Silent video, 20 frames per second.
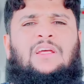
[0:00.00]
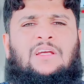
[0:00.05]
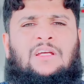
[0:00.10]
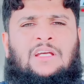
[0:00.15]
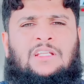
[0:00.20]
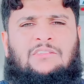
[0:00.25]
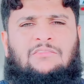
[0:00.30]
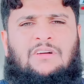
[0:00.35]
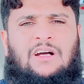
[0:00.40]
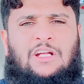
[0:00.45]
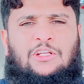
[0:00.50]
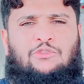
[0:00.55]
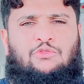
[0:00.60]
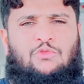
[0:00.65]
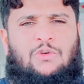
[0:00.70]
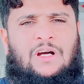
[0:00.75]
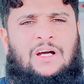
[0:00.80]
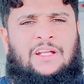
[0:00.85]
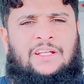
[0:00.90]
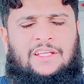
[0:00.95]
एतवार
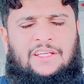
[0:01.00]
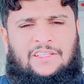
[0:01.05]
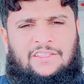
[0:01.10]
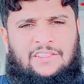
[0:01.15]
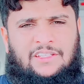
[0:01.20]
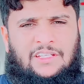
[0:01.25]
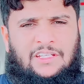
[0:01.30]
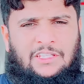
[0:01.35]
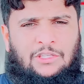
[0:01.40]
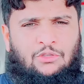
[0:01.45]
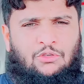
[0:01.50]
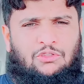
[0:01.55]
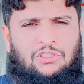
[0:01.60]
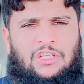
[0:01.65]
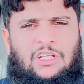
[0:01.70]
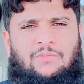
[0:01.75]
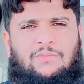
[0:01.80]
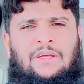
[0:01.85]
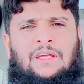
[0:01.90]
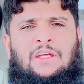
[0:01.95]
सोमवार इसी दो
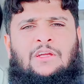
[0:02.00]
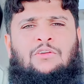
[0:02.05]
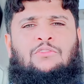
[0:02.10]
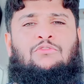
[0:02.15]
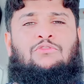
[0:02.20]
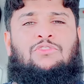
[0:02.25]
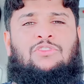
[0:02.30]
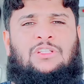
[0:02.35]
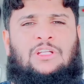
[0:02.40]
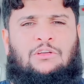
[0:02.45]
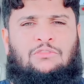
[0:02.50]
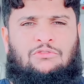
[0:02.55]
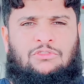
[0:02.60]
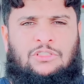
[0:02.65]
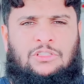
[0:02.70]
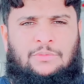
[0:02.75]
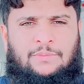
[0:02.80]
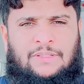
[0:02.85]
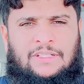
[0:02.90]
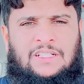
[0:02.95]
दिन में कुछ ना
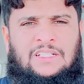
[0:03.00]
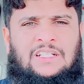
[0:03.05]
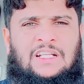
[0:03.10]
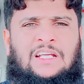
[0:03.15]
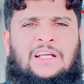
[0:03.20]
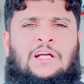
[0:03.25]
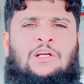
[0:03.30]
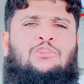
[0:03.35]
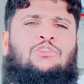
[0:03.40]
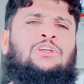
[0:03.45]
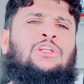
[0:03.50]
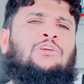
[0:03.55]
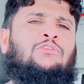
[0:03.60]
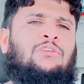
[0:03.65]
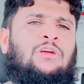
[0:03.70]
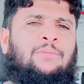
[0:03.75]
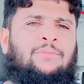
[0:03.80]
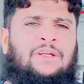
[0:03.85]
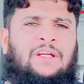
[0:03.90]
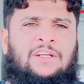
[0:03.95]
कुछ पता चलेगा कोई ना कोई
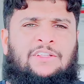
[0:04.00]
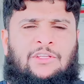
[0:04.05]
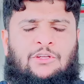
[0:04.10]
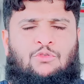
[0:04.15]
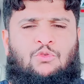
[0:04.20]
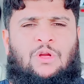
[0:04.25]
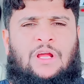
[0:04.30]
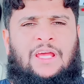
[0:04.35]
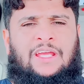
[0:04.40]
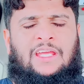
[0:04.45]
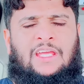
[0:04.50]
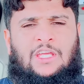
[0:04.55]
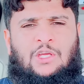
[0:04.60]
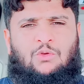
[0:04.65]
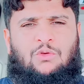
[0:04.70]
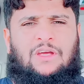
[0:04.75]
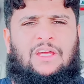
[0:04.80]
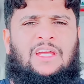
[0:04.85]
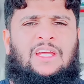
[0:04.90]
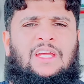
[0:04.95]
अपडेट ज़रूर आएगी
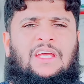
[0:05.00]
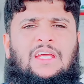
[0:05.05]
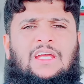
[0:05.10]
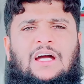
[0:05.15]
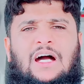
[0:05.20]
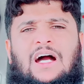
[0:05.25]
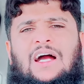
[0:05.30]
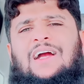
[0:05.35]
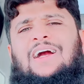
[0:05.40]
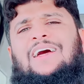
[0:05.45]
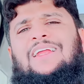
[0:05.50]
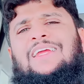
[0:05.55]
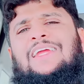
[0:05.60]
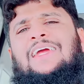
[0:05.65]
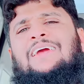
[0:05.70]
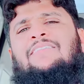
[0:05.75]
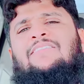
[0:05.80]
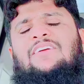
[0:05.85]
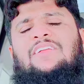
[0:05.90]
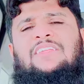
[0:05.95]
क्योंकि अगर
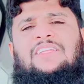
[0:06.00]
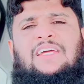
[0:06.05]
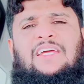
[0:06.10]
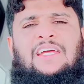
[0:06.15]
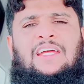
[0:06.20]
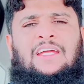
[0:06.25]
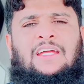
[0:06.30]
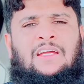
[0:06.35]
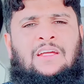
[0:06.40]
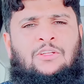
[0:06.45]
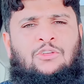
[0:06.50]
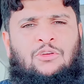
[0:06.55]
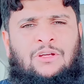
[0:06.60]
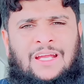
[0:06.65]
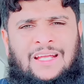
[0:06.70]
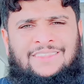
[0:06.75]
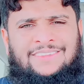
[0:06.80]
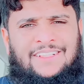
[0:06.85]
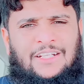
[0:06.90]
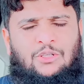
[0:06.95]
ये वीज़े जो
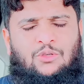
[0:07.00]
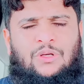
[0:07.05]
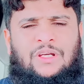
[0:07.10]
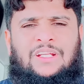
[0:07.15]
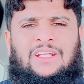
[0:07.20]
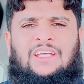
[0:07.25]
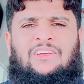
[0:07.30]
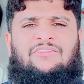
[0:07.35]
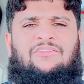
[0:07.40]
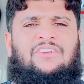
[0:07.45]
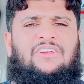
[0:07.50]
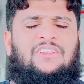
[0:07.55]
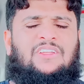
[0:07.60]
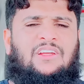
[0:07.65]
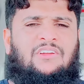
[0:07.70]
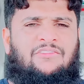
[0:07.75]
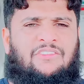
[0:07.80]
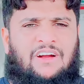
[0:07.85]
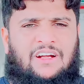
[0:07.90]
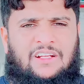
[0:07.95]
कैंसिल हुए इनकी फ़ीस
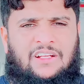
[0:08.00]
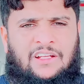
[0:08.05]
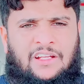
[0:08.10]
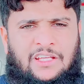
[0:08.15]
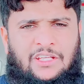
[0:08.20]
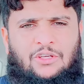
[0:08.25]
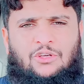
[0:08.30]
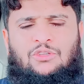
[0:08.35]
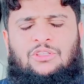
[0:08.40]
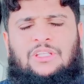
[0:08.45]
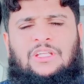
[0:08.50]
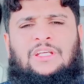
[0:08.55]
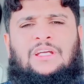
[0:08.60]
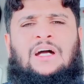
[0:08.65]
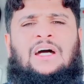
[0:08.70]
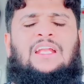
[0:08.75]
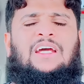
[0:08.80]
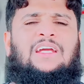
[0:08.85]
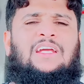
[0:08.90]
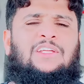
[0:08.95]
रिफंड नहीं होती
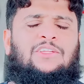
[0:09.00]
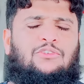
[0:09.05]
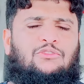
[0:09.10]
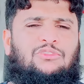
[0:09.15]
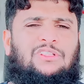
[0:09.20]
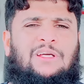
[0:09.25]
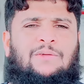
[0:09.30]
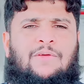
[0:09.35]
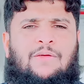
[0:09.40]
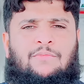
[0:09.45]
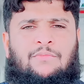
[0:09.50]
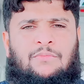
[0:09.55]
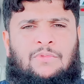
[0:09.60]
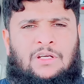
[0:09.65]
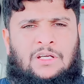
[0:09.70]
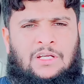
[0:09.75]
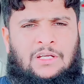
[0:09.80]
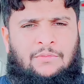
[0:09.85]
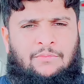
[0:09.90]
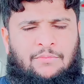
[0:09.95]
हालांकि सऊदीया में
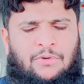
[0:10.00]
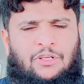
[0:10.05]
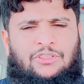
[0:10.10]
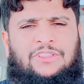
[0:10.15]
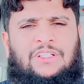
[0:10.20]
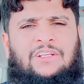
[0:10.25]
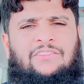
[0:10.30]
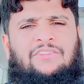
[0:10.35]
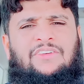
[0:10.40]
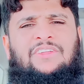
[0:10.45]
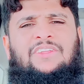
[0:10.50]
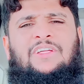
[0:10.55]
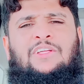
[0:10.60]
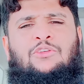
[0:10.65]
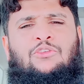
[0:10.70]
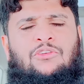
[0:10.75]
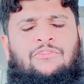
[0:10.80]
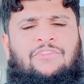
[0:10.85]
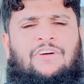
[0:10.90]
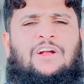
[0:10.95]
बहुत सारी फीसें
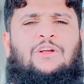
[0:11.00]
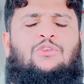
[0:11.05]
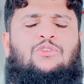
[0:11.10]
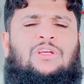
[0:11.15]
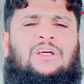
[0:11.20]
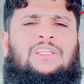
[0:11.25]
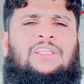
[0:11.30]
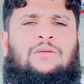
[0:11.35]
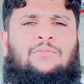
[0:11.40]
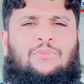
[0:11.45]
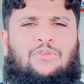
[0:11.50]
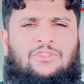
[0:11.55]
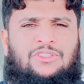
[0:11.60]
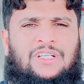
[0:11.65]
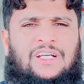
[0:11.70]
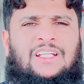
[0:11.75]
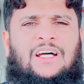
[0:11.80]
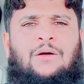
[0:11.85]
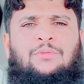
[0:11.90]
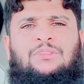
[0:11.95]
जो रिफंड हो जाती है बहुत
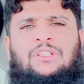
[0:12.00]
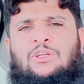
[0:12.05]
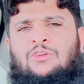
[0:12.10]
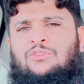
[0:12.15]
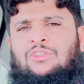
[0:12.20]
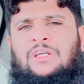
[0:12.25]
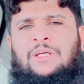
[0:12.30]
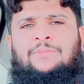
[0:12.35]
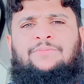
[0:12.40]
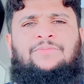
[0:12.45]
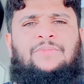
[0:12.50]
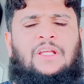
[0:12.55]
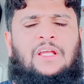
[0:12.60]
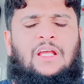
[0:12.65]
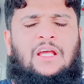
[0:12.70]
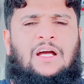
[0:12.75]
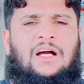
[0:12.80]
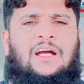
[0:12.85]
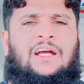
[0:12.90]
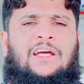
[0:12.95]
ज़्यादा ऑप्शन होते हैं
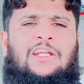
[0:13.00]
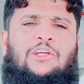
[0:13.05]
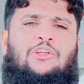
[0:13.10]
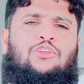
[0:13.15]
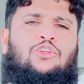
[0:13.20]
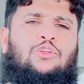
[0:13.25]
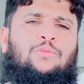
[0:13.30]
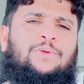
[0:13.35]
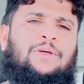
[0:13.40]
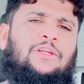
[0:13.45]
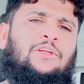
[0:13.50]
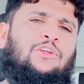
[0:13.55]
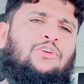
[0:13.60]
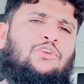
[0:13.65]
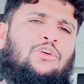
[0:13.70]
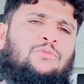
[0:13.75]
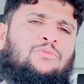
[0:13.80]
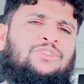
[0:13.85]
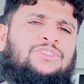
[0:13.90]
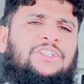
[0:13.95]
अगर नहीं होते तो फिर
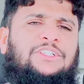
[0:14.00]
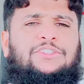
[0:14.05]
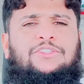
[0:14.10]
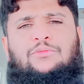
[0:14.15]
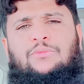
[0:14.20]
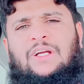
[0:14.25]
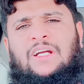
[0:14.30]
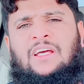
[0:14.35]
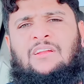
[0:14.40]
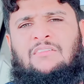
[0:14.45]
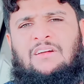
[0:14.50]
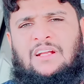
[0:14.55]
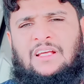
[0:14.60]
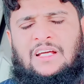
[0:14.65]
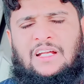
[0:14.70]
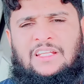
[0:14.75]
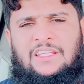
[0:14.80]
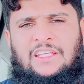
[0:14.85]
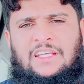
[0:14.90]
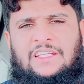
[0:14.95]
इनको मुसस्सों में कन्वर्ट
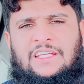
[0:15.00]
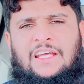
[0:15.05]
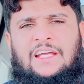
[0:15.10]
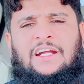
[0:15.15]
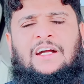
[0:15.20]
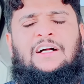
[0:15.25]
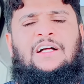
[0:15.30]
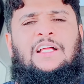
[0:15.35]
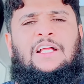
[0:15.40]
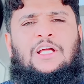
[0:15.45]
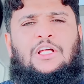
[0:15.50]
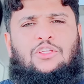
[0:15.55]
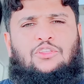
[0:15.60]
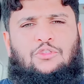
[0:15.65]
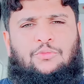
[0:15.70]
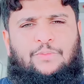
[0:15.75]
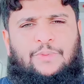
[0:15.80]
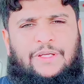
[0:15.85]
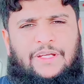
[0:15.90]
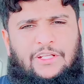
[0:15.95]
कर दिया जाएगा
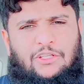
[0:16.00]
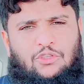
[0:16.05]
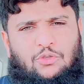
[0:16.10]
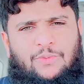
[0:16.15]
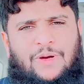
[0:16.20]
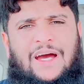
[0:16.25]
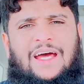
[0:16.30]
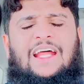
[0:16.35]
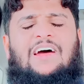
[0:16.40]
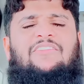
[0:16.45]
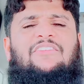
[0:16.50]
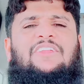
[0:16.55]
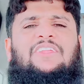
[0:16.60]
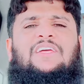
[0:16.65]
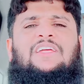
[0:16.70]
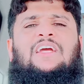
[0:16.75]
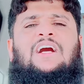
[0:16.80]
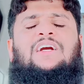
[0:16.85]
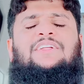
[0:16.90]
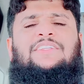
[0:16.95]
तो फिर दोबारा वीजे
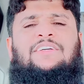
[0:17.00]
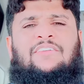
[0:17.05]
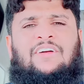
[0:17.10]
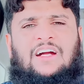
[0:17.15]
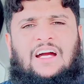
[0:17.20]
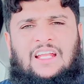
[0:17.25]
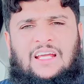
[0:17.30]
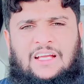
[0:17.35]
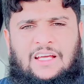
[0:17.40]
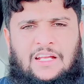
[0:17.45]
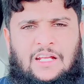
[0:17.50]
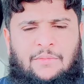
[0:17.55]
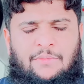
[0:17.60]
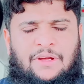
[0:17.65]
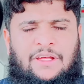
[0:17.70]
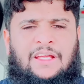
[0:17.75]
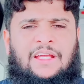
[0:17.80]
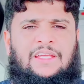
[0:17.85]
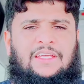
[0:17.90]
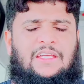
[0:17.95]
यहाँ से वकाला करना
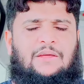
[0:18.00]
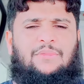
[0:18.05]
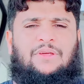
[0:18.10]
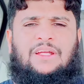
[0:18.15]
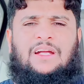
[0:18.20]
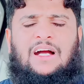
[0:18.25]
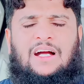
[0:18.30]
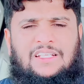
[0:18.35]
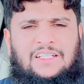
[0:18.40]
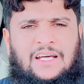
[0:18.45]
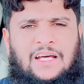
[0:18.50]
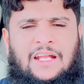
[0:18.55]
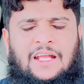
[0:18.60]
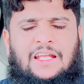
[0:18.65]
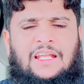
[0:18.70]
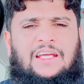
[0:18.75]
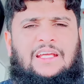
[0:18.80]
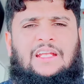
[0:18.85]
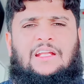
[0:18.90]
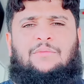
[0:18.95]
पड़ेगा ये भी कहा जा रहा है
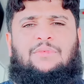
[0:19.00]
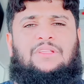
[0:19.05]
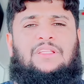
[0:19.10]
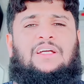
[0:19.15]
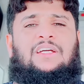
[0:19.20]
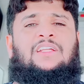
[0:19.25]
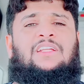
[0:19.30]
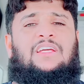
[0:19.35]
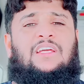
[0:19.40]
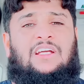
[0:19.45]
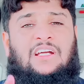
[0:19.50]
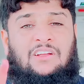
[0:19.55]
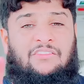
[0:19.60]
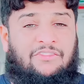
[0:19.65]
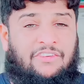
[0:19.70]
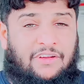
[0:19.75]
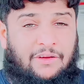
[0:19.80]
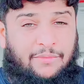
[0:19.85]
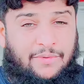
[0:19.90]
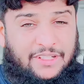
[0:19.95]
लेकिन अभी तक इनकी
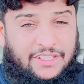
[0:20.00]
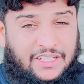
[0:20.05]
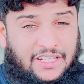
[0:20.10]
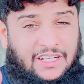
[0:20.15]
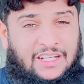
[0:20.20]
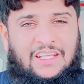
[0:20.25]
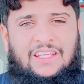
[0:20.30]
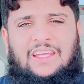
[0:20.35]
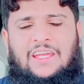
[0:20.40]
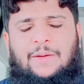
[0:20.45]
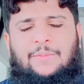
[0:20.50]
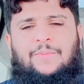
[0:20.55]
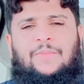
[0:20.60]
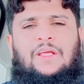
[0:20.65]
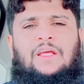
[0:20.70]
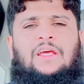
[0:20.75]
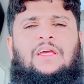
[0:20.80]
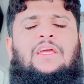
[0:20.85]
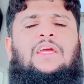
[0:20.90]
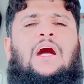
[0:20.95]
कन्फर्मेशन नहीं है
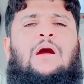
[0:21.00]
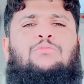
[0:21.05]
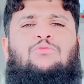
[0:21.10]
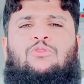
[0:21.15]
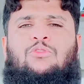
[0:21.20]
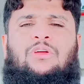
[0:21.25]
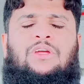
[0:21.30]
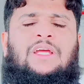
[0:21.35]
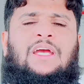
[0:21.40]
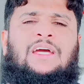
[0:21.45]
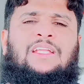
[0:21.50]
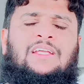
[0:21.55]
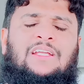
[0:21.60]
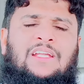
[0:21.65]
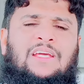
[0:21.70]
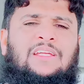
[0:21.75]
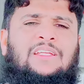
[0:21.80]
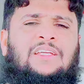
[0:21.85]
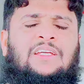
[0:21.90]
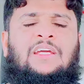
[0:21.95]
कि आपको कोई कह दे
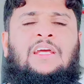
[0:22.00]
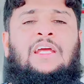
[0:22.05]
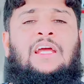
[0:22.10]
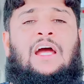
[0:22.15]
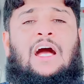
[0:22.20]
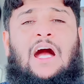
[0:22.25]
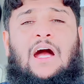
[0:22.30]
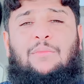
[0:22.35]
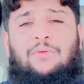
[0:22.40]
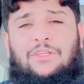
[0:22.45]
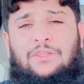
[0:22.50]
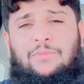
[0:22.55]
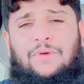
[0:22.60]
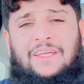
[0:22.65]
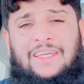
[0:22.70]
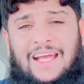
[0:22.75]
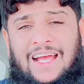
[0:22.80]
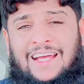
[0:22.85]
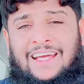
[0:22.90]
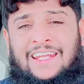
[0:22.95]
नहीं जी अब इसमें
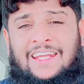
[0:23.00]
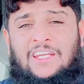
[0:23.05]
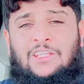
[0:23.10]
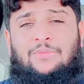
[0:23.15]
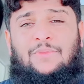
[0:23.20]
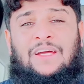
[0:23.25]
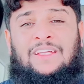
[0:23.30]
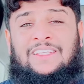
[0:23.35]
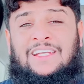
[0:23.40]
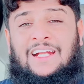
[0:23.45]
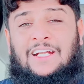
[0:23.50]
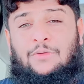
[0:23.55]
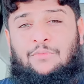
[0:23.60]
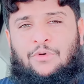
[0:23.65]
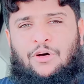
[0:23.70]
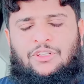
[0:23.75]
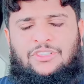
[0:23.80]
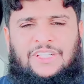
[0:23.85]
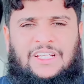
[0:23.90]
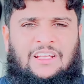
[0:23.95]
क्या करें इसमें एजेंट
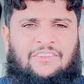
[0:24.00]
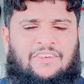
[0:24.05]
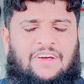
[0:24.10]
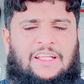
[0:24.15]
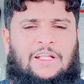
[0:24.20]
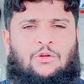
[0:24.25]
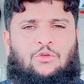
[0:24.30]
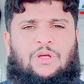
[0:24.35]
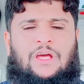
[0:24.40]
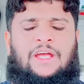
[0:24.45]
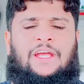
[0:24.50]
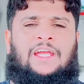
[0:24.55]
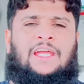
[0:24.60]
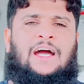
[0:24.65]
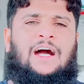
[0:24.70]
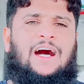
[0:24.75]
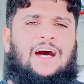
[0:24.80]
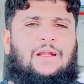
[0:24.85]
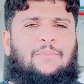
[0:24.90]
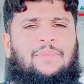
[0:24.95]
बहुत ज्यादा फायदा उठाएंगे
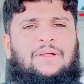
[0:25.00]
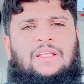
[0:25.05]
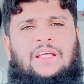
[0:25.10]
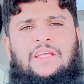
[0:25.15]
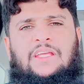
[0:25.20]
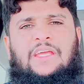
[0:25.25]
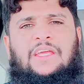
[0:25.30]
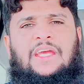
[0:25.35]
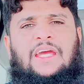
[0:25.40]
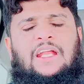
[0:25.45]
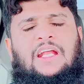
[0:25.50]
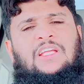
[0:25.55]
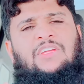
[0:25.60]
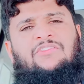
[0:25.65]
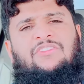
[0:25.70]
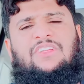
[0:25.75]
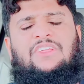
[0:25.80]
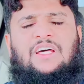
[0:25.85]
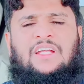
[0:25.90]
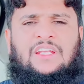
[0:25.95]
हर बंदा यही कह रहा है जी
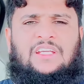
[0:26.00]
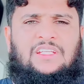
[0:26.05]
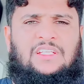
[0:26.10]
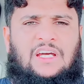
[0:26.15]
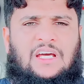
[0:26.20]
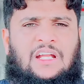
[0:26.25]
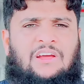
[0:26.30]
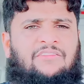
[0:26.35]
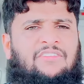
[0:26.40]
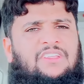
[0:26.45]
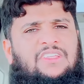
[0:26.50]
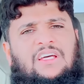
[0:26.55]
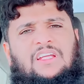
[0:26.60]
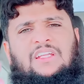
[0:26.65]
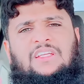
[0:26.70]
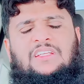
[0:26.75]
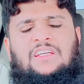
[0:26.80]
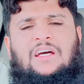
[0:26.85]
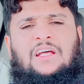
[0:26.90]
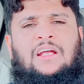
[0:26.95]
वीजा नहीं जा रहा वीजा
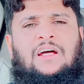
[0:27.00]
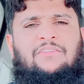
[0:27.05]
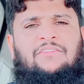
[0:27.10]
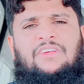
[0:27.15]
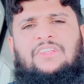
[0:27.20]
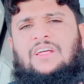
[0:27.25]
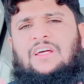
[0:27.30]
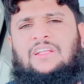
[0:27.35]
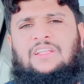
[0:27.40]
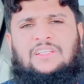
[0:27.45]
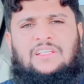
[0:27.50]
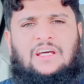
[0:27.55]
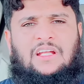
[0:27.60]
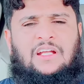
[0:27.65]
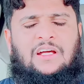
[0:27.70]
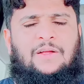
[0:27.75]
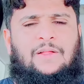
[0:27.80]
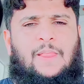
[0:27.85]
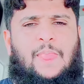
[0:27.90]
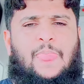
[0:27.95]
नहीं जा रहा वीजा नहीं जा रहा